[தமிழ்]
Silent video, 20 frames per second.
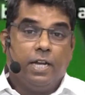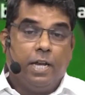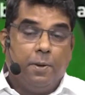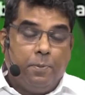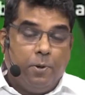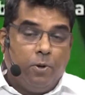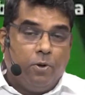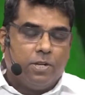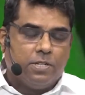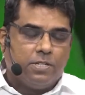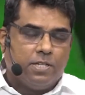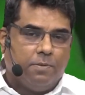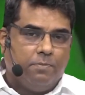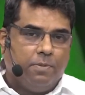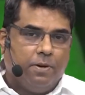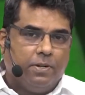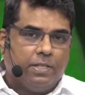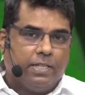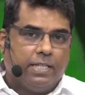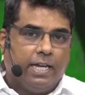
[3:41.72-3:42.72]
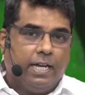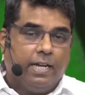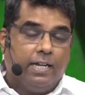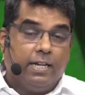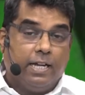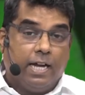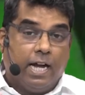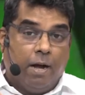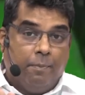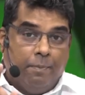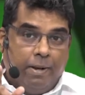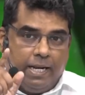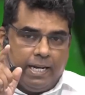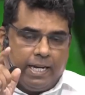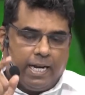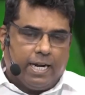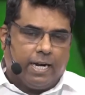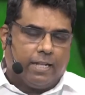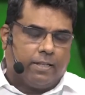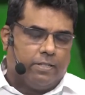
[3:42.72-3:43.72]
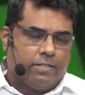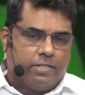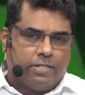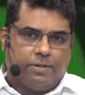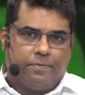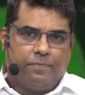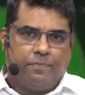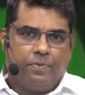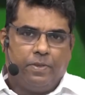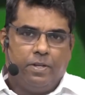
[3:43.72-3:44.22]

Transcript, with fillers: இப்படி ஒரு சம்பவத்தை அமெரிக்கா நடத்துச்சு